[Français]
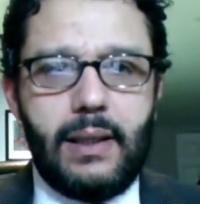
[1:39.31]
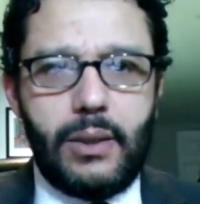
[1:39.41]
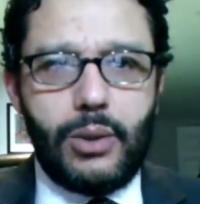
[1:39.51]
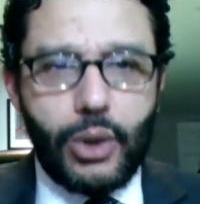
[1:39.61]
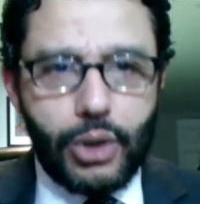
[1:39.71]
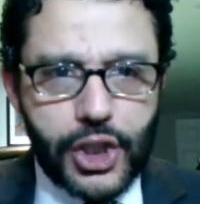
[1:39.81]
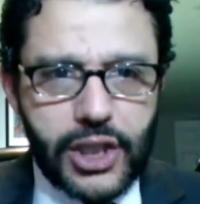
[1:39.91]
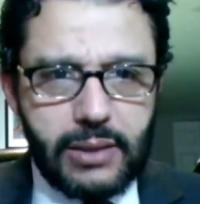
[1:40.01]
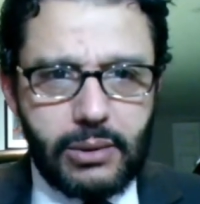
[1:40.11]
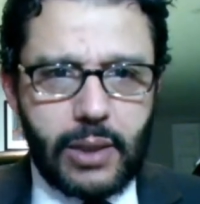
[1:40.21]
euh, le
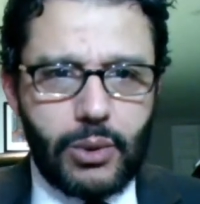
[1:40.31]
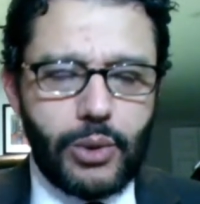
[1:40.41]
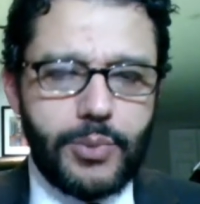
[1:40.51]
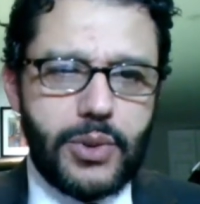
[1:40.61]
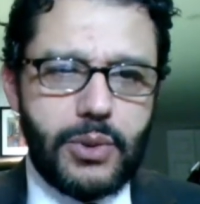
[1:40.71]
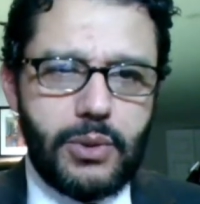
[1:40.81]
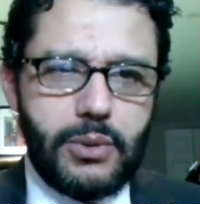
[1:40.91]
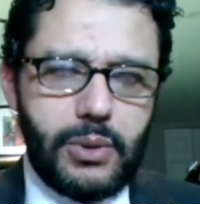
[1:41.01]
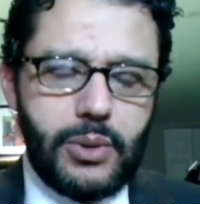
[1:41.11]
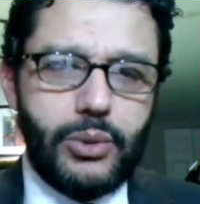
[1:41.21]
rejet de la
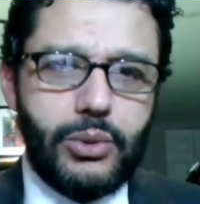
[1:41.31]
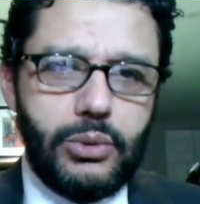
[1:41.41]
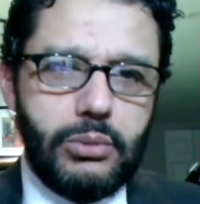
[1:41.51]
corruption, une,